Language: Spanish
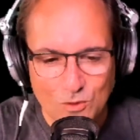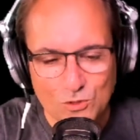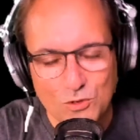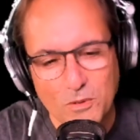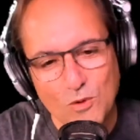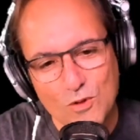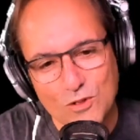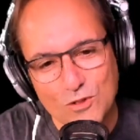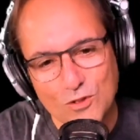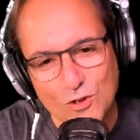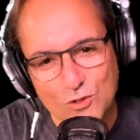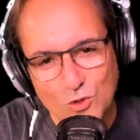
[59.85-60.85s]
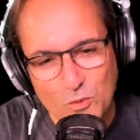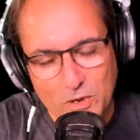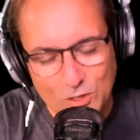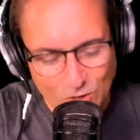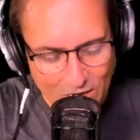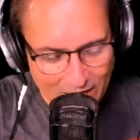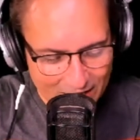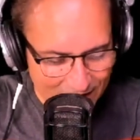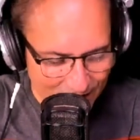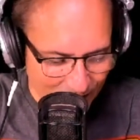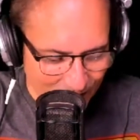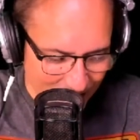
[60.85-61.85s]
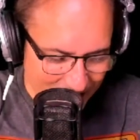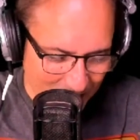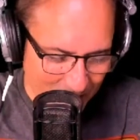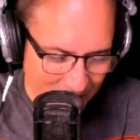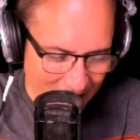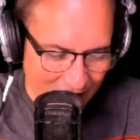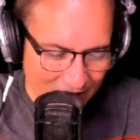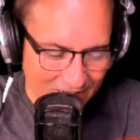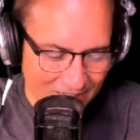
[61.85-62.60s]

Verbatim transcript: Yo me acuerdo cuando octubre toda la gente estaba desesperada. No,